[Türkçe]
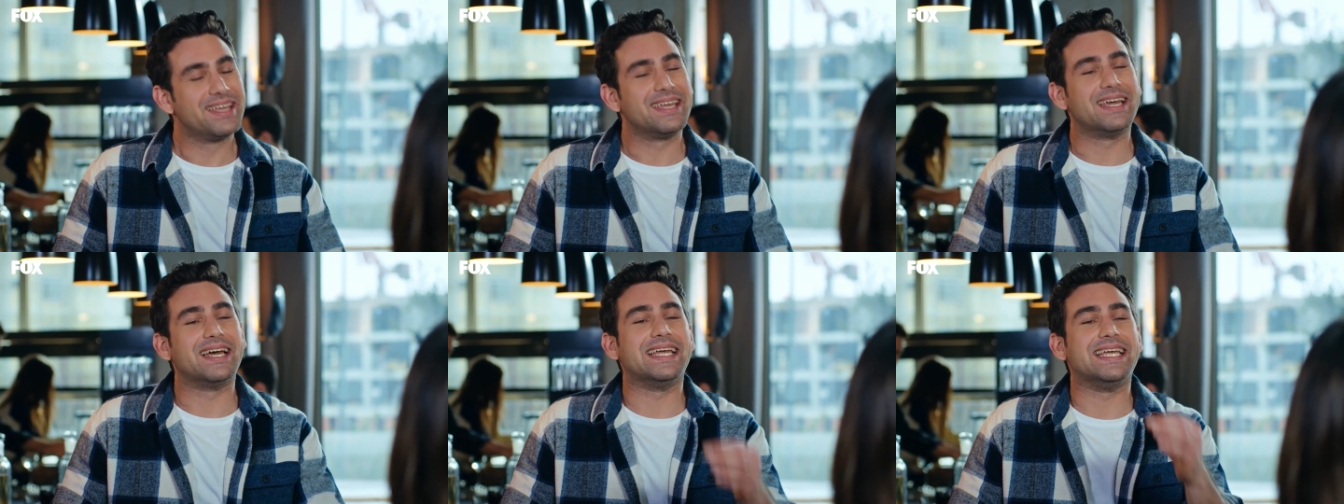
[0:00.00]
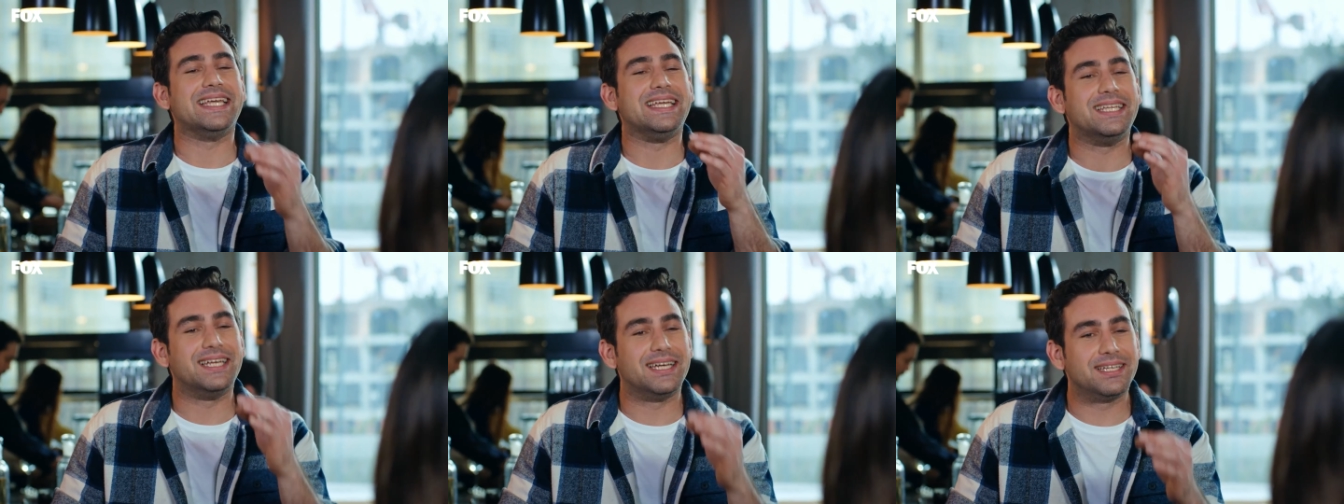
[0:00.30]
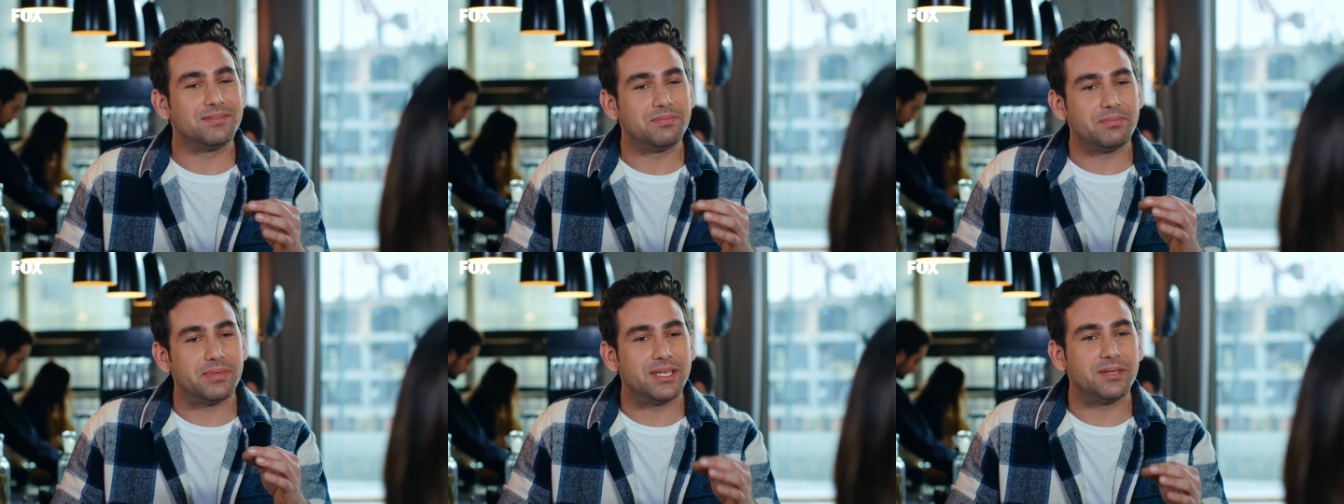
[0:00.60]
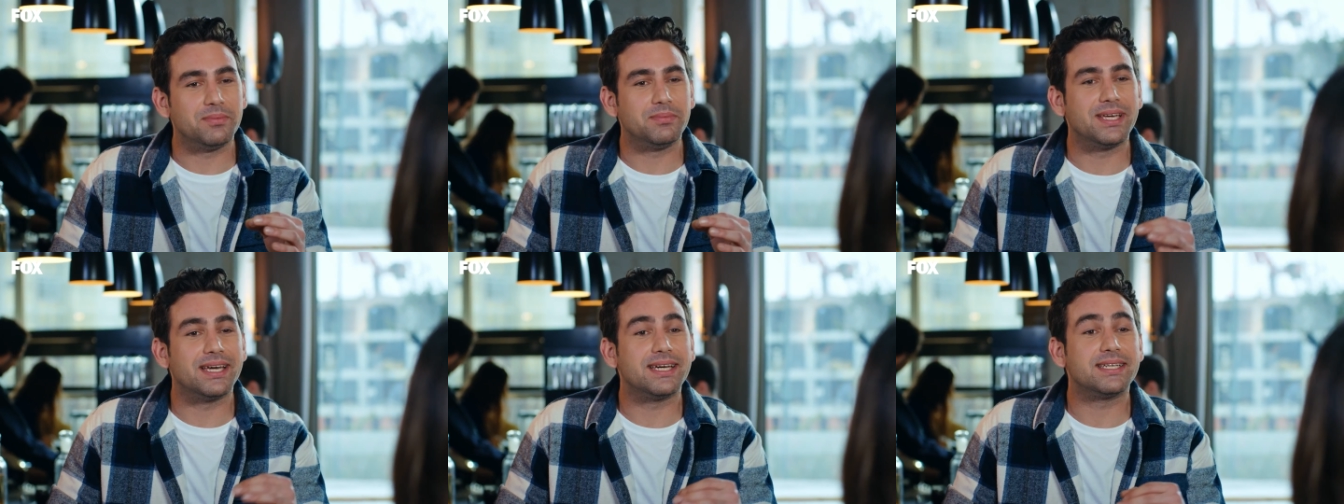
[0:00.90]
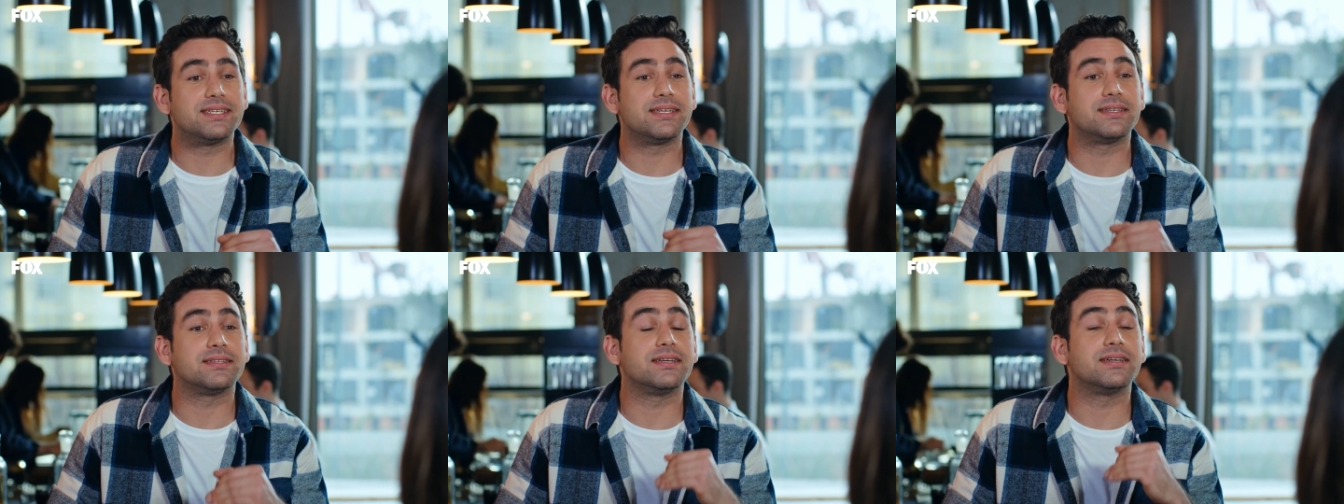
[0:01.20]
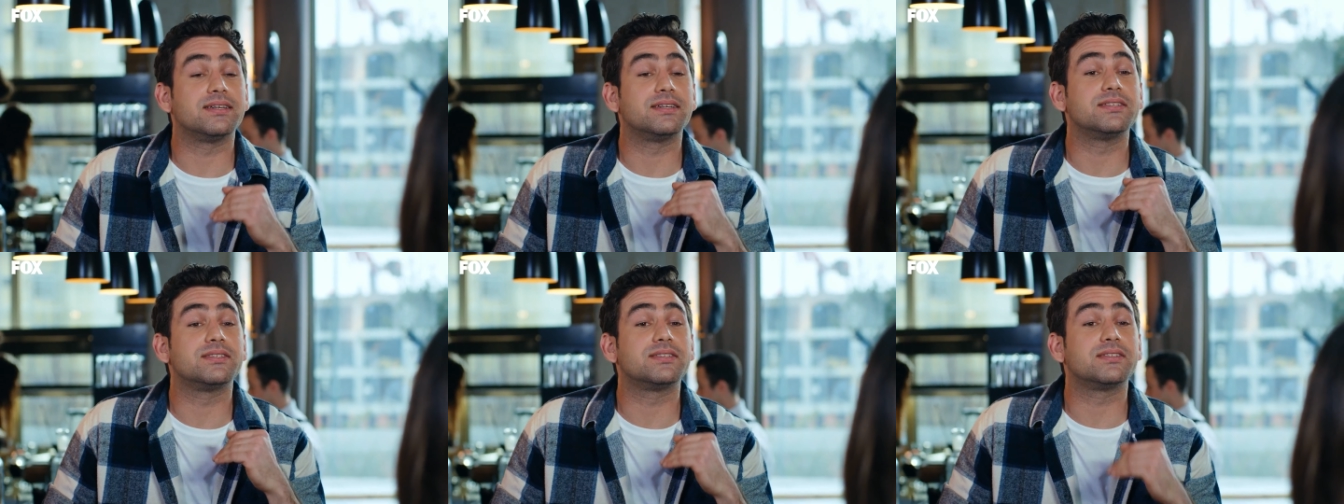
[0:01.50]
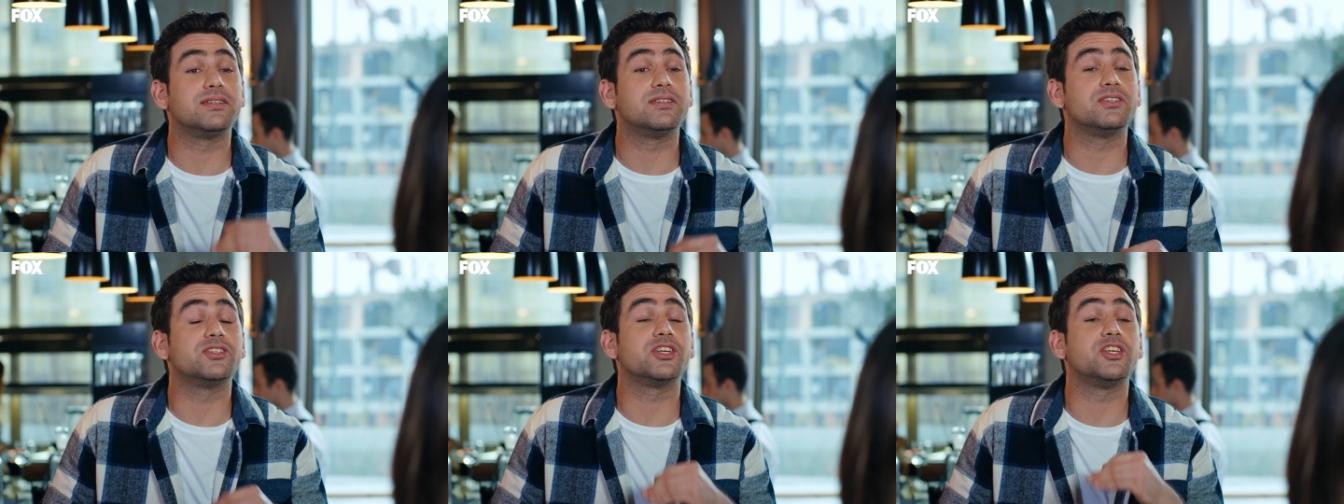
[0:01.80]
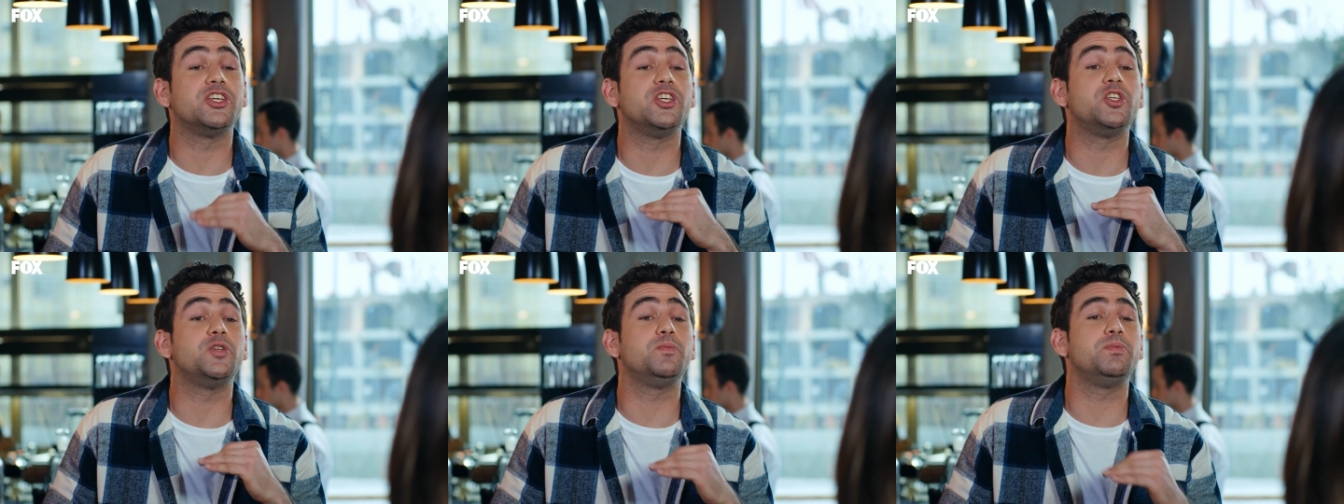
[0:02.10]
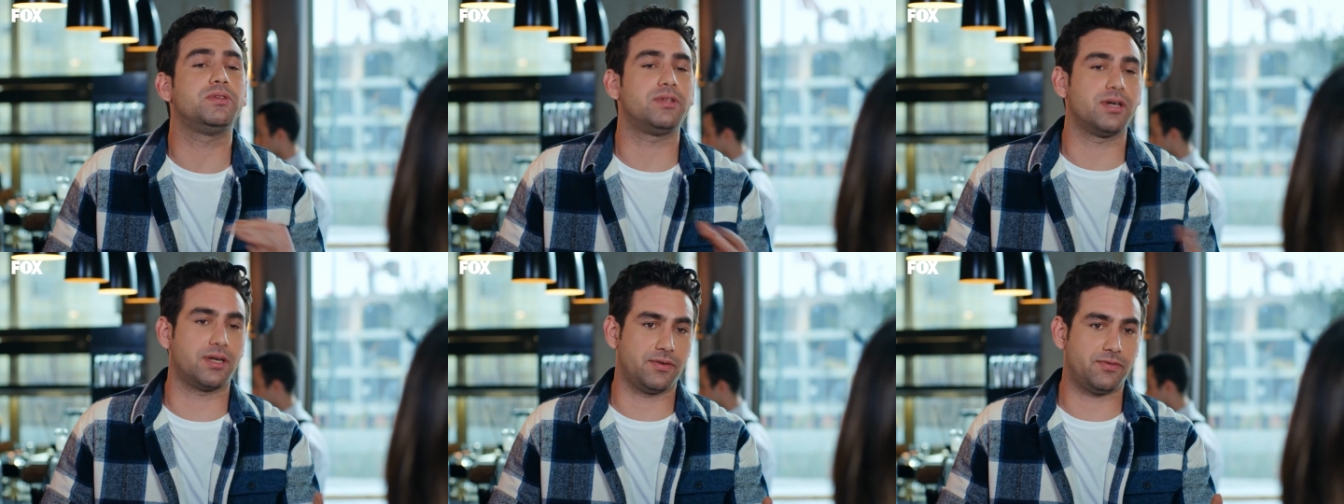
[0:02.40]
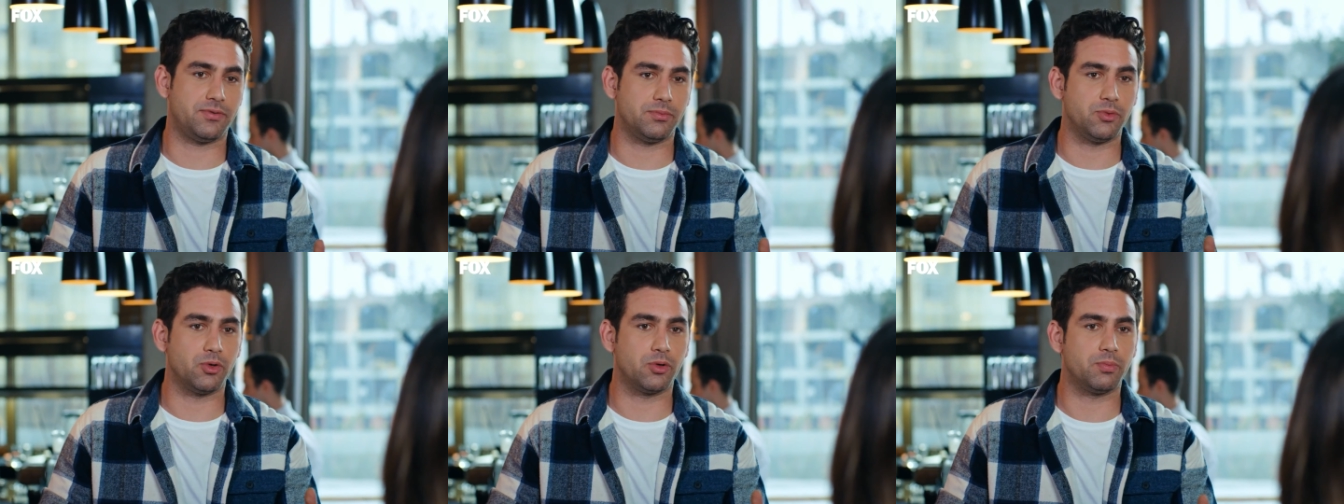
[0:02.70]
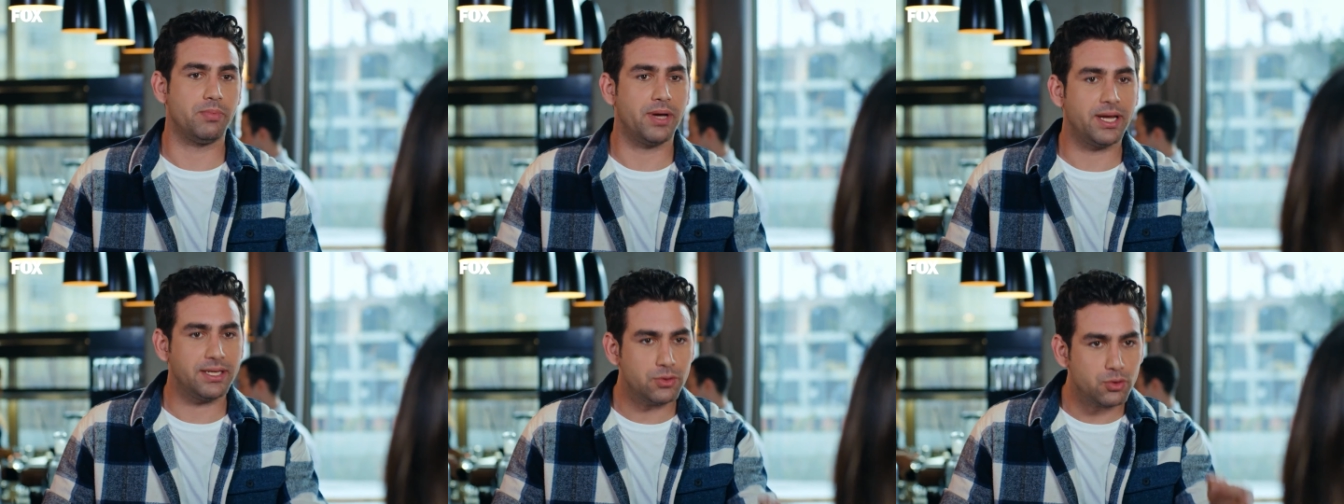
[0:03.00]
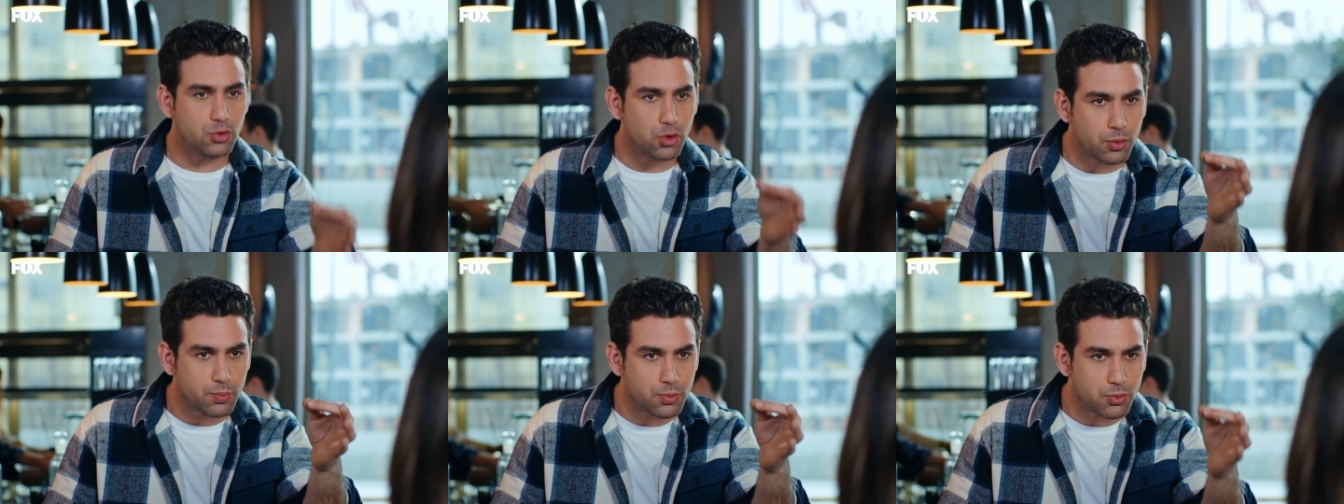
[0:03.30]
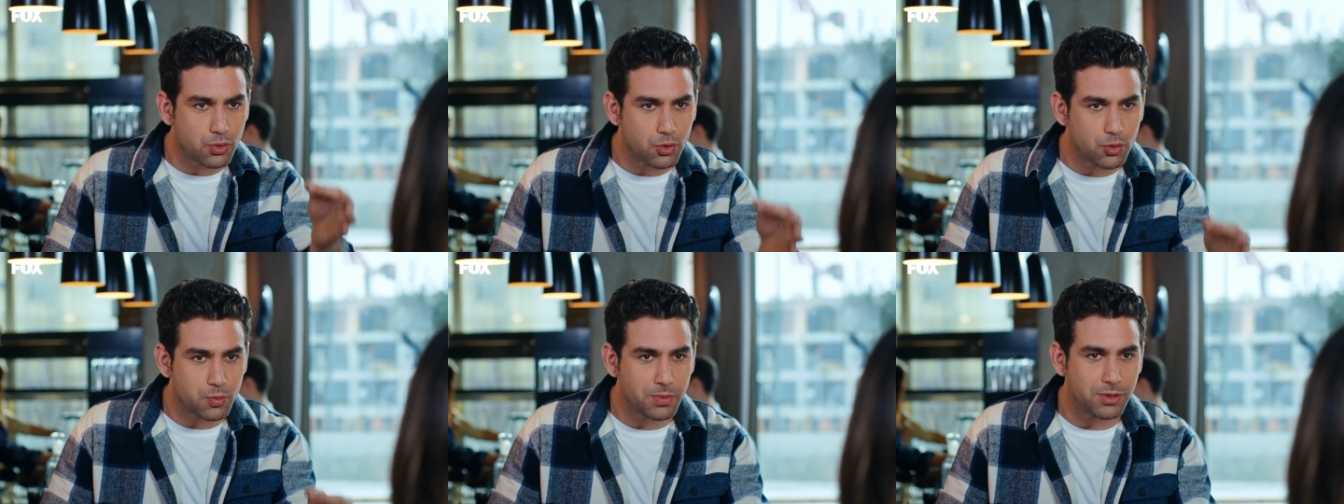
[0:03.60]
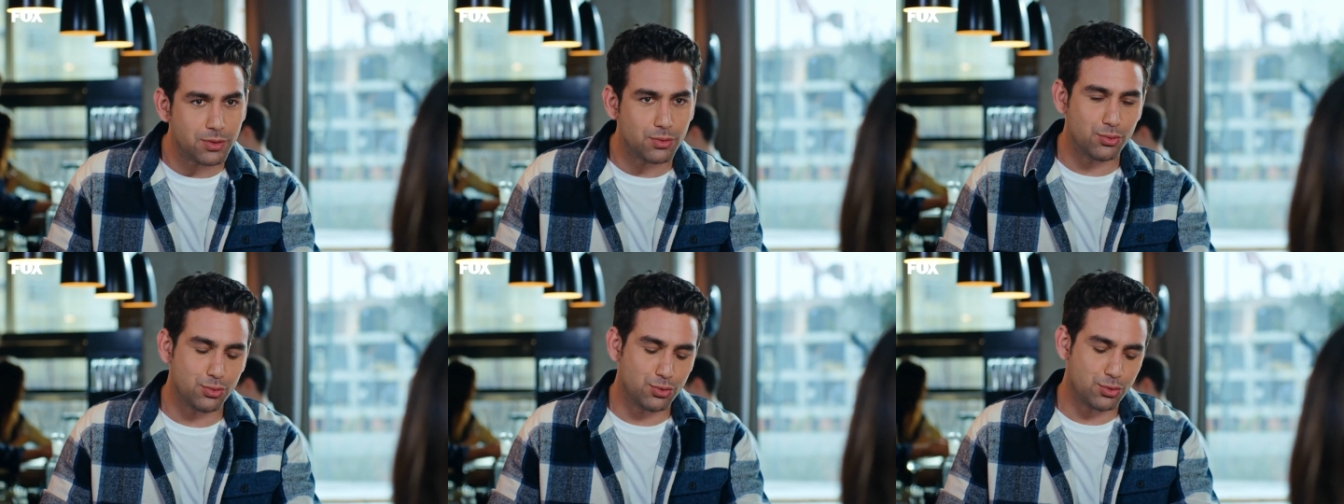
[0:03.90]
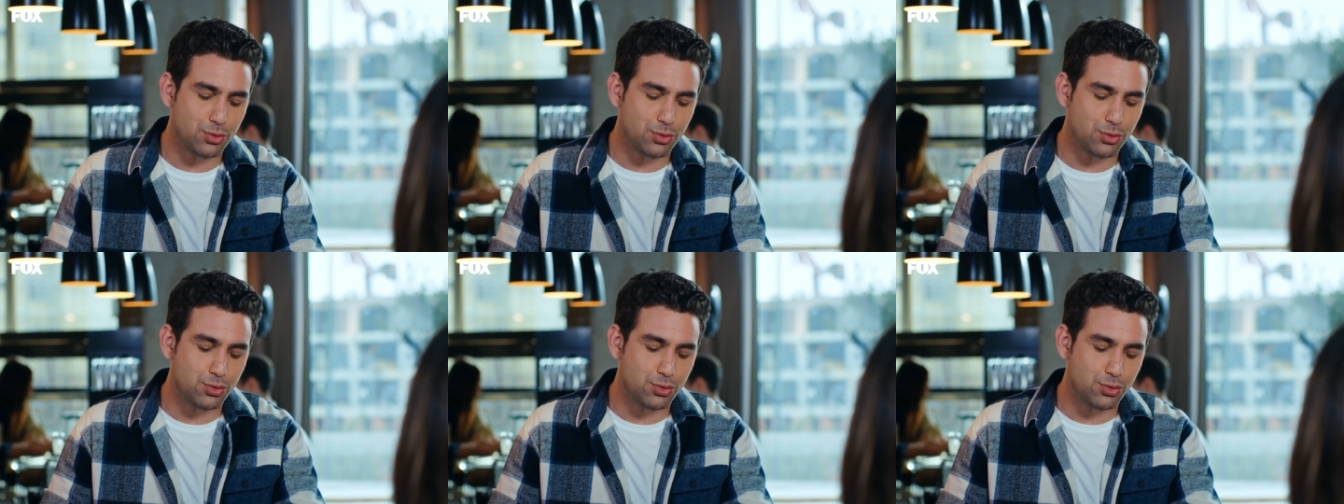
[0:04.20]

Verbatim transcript: Ya inan benim gerçekten kıskanılacak hiçbir tarafım yok. Ben çöpsüz bir